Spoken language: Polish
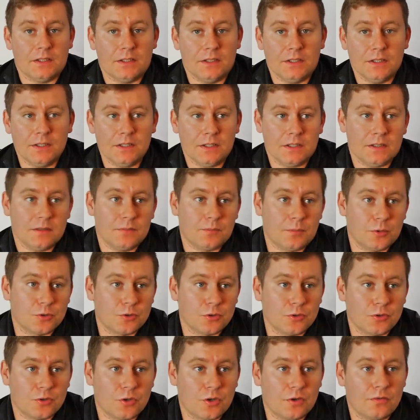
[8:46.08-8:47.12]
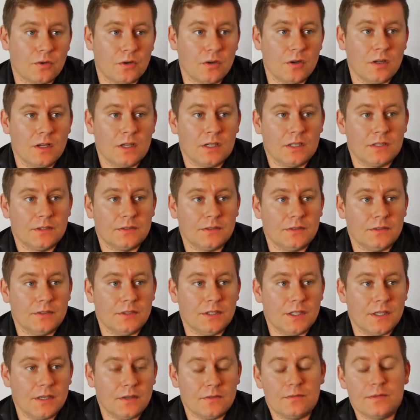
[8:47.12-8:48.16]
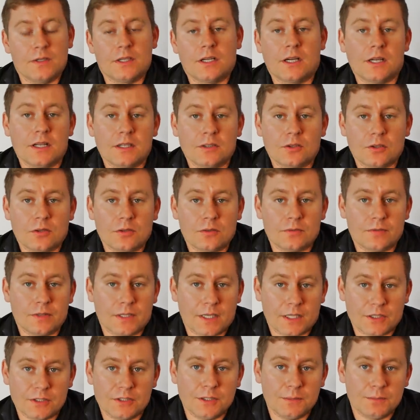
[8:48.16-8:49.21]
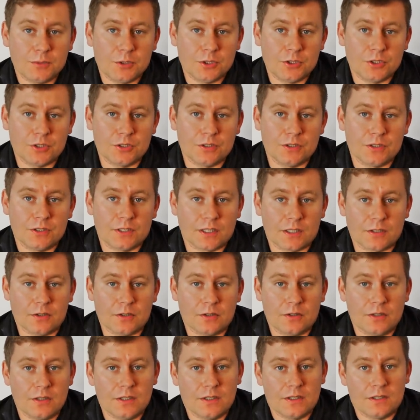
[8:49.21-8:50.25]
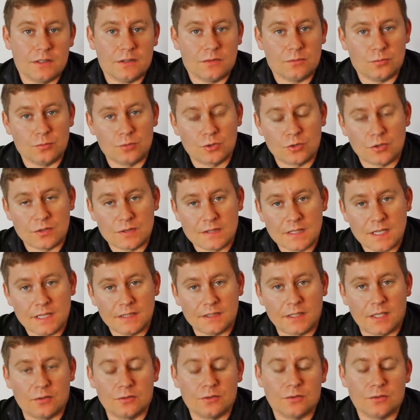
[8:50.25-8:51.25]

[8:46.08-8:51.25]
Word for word: i początkowo nie wykryto wyraźnej przyczyny tego uszkodzenia.